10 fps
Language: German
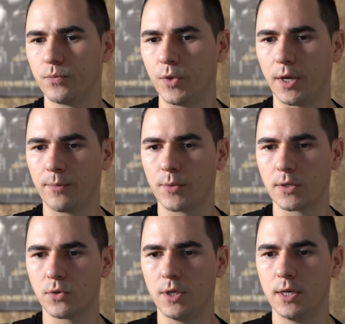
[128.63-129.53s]
Ja,
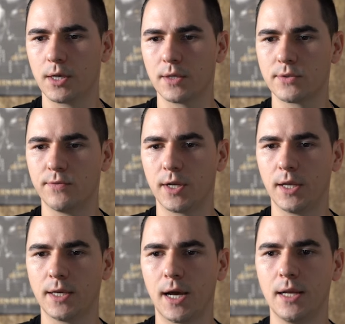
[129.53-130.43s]
also hier kannst du
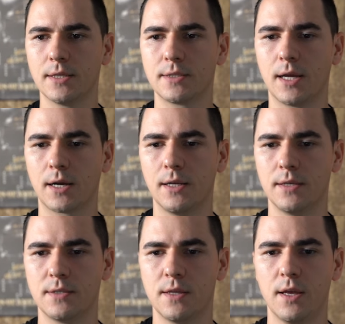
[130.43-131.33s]
wirklich alles
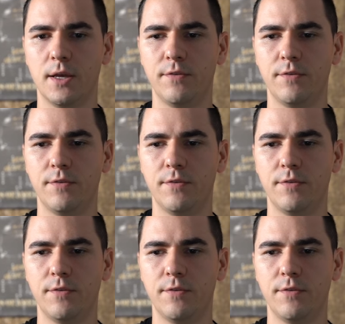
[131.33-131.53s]
nachlesen,